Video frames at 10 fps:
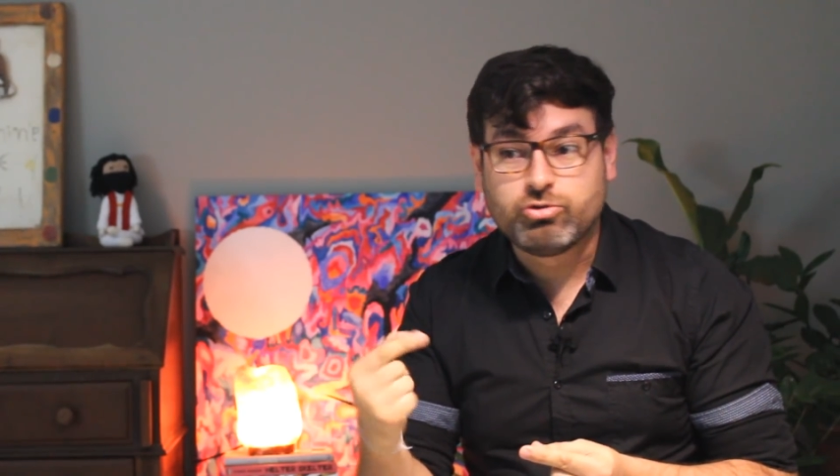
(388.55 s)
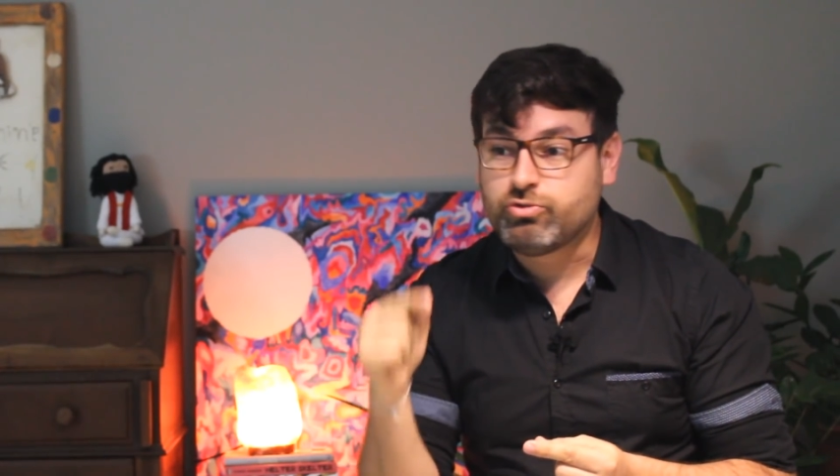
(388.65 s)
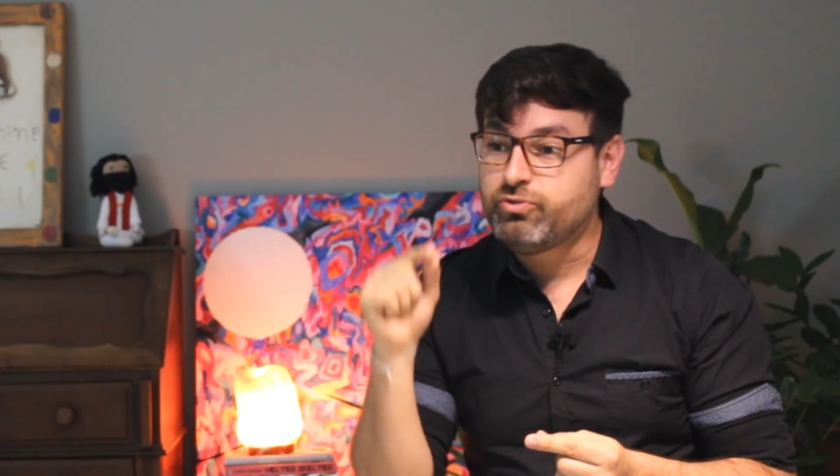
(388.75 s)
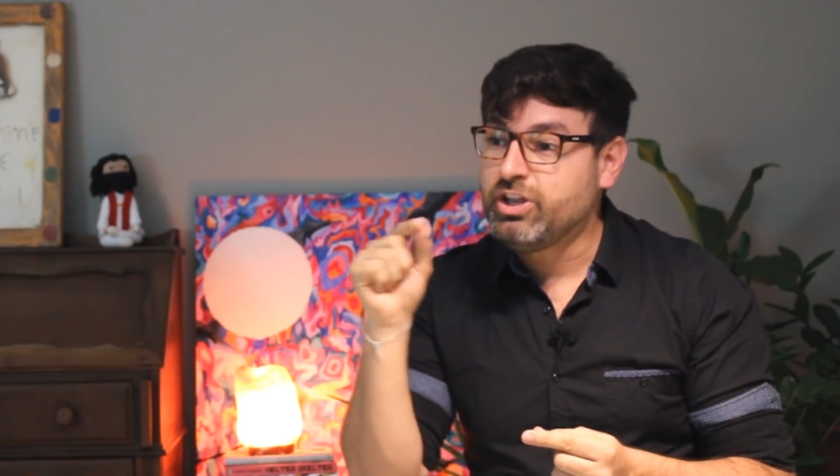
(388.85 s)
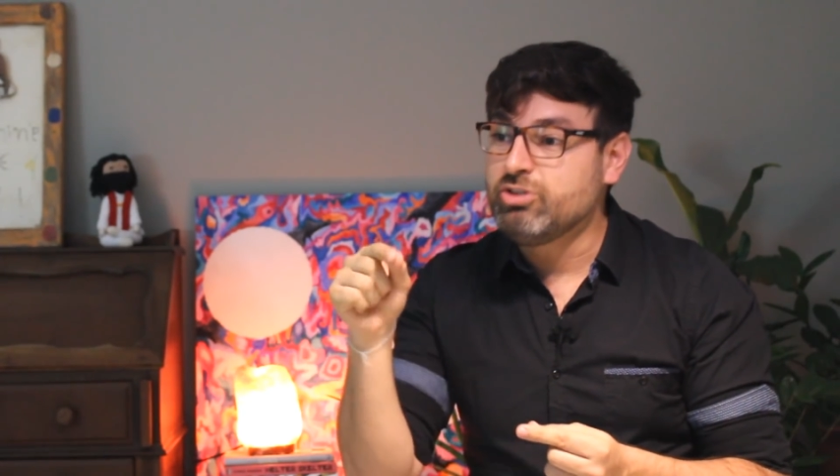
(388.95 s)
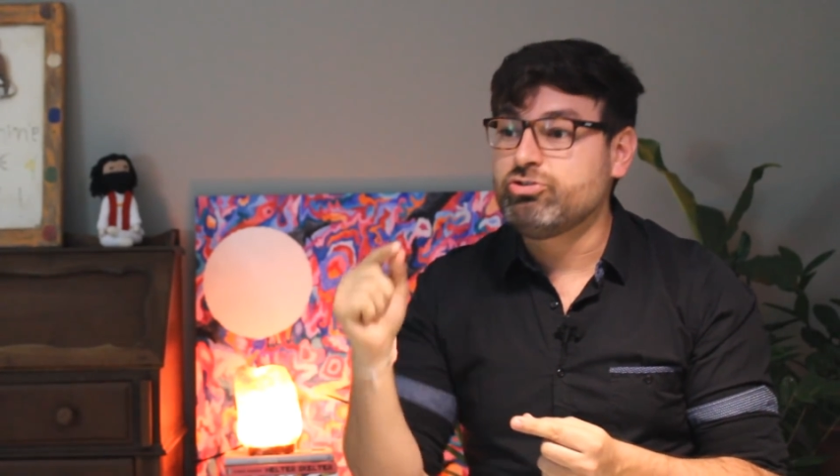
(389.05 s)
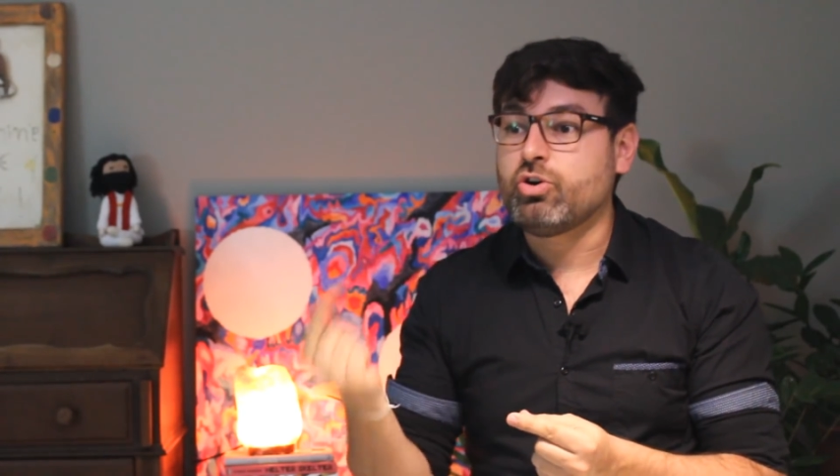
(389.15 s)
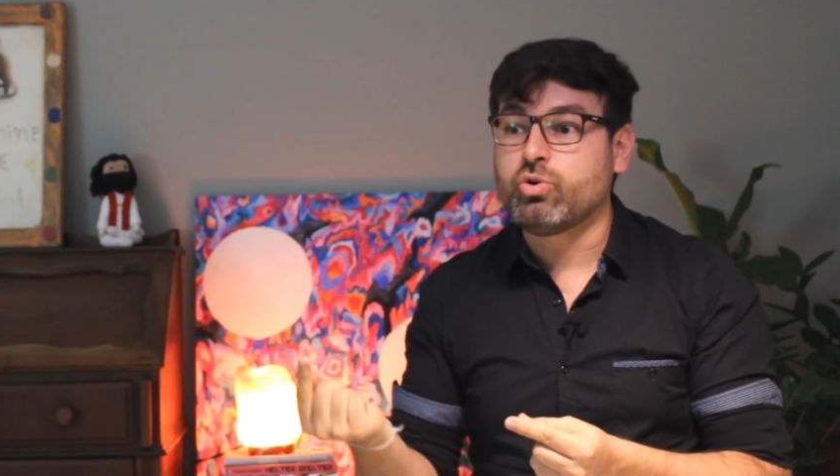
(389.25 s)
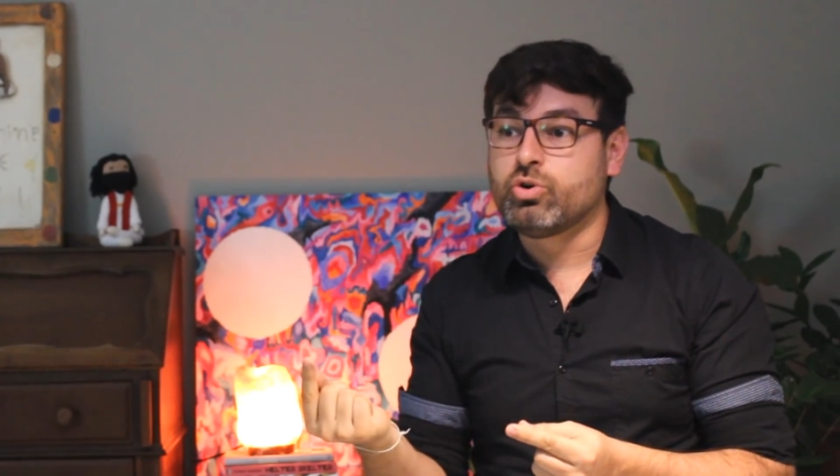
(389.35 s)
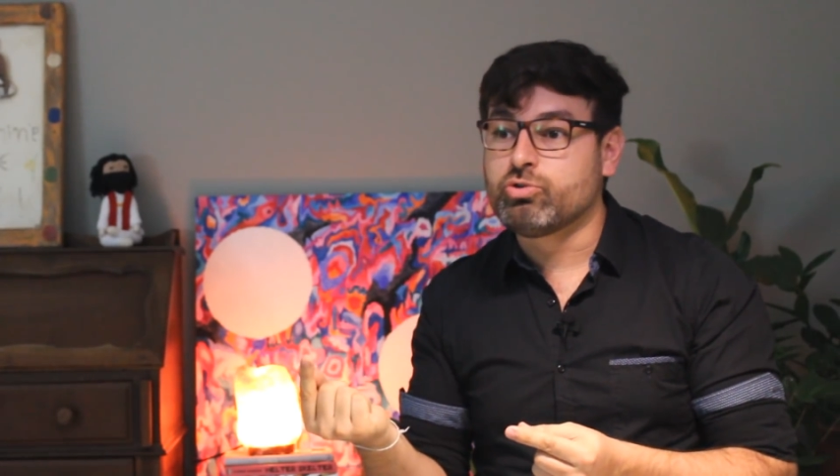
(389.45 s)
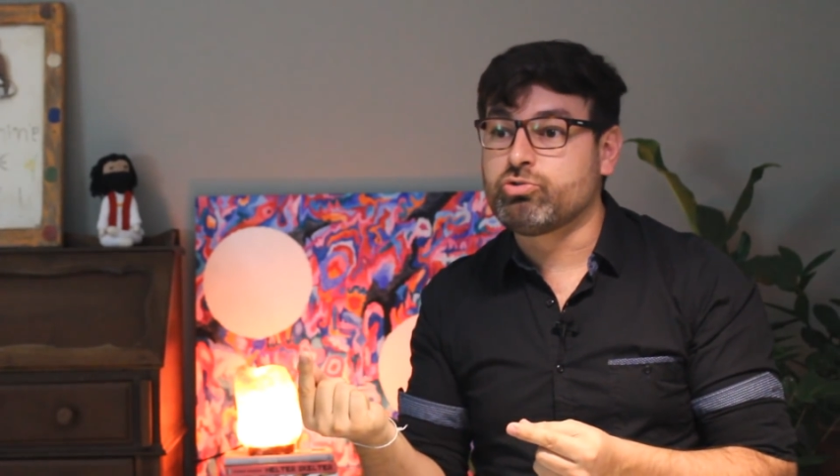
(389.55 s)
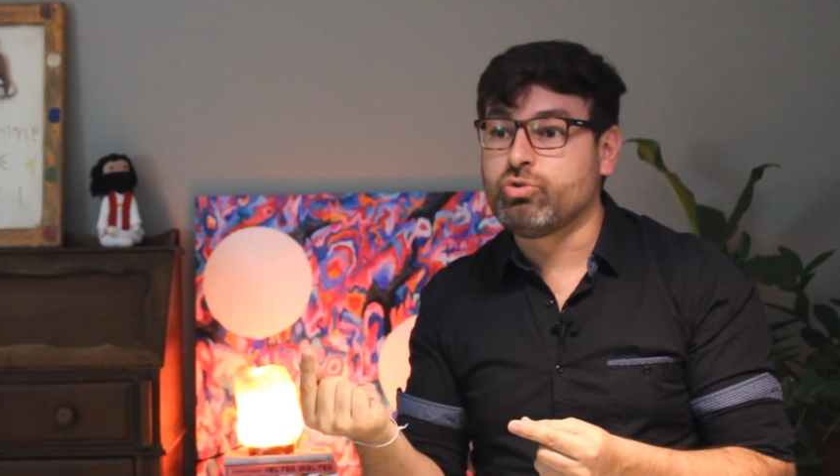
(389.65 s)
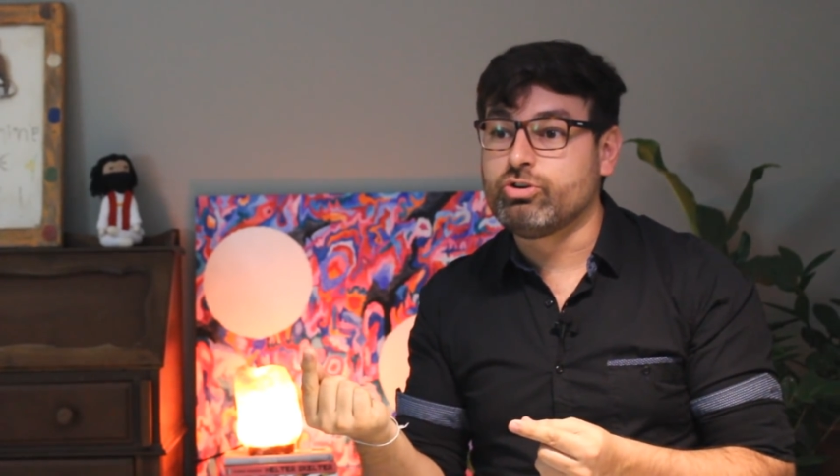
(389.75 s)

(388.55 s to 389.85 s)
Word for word: Os filhos de Cronos